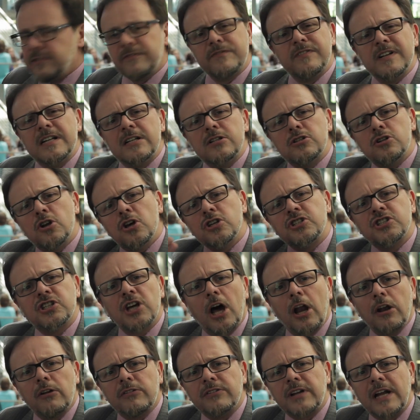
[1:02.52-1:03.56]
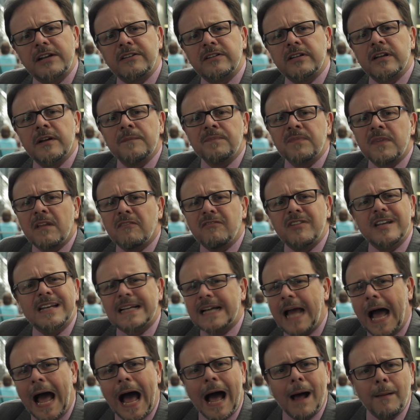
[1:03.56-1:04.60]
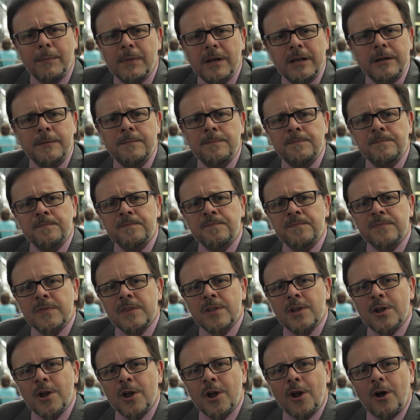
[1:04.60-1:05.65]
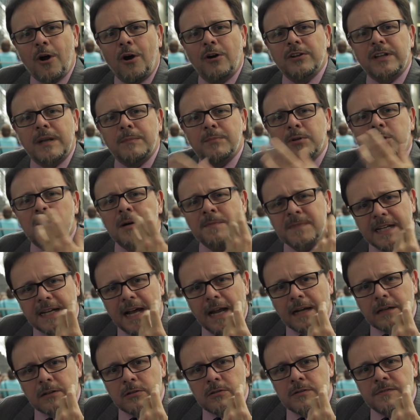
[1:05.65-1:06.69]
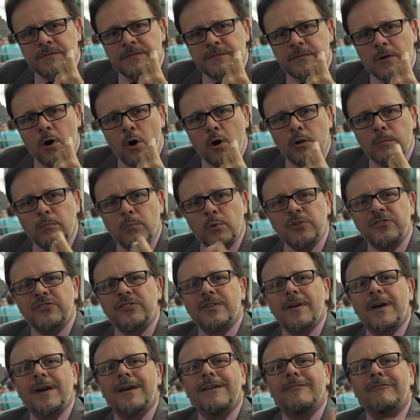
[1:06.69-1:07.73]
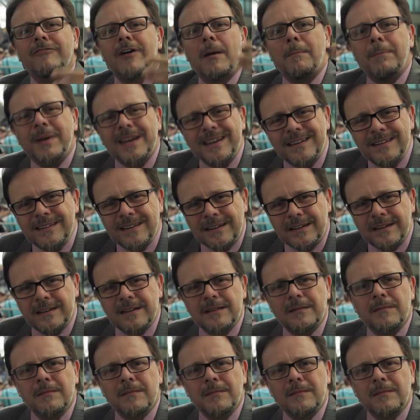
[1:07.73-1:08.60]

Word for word: und vielen Löchern und hat viele Kabel. Und dann bekommt er einen Anruf und muss verbinden.